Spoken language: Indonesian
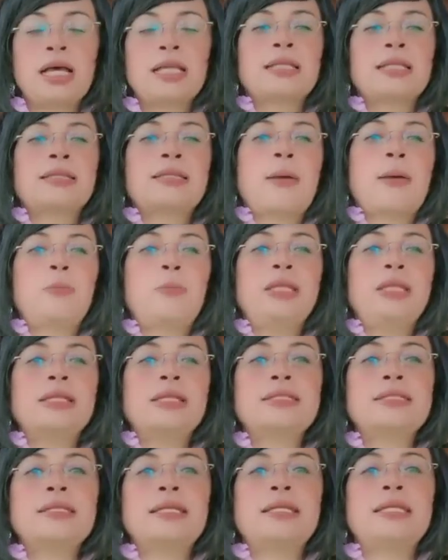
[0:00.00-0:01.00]
tetapi
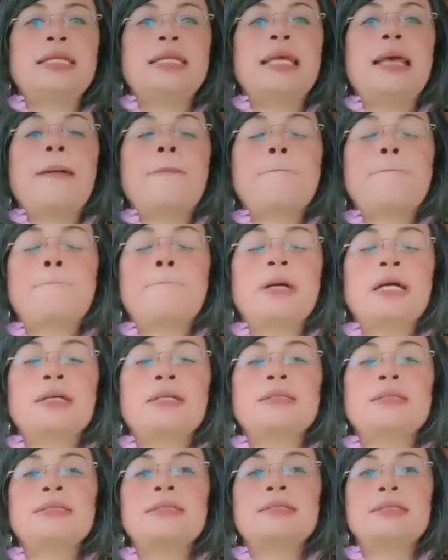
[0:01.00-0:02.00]
terjadi
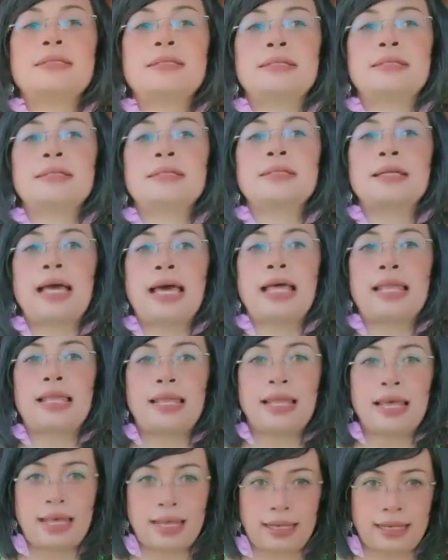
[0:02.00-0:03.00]

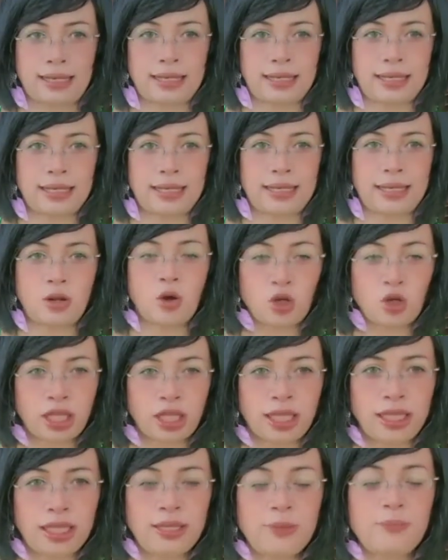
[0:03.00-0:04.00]
pencekalan. Oke.
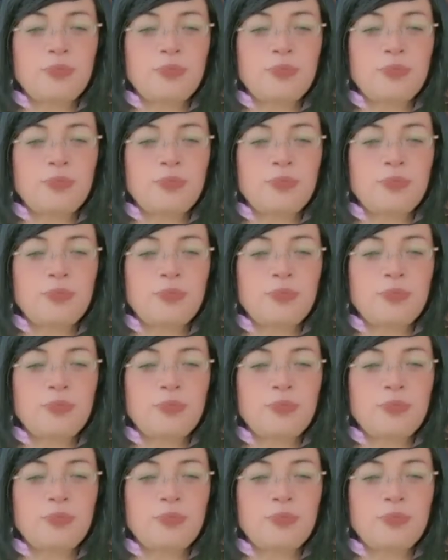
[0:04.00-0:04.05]
Okay?